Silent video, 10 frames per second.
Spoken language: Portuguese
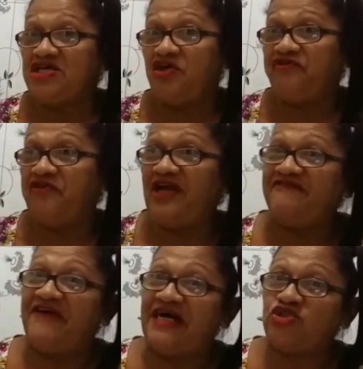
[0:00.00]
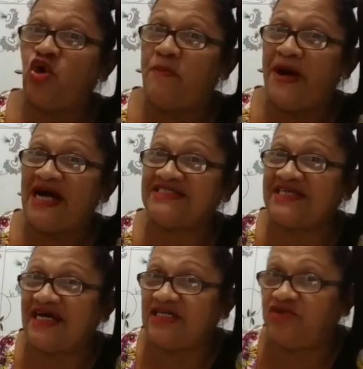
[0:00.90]
que eu fui levar as roupas
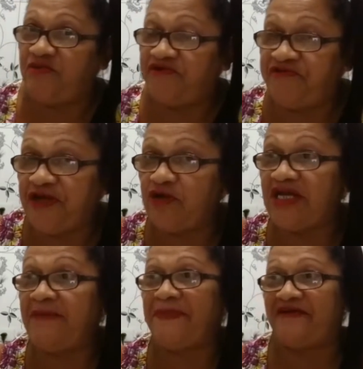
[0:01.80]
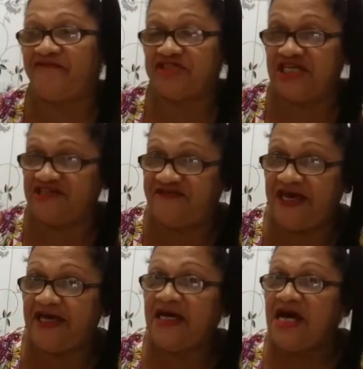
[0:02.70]
rasgadas do meu filho aí para vocês
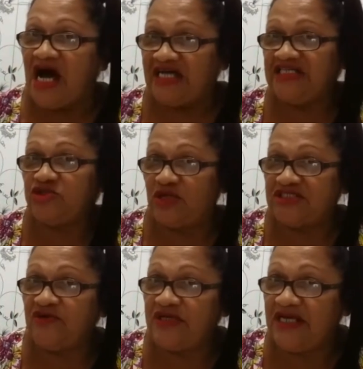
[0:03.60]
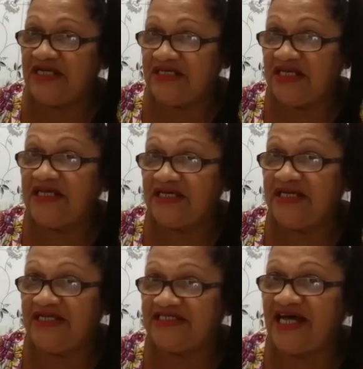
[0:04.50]
ver a situação que ele,
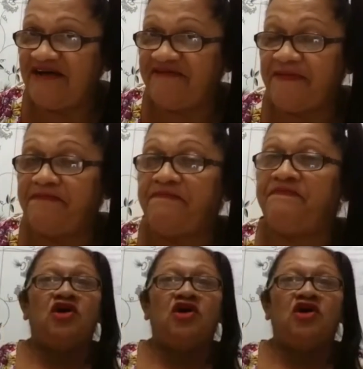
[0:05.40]
que ele estava.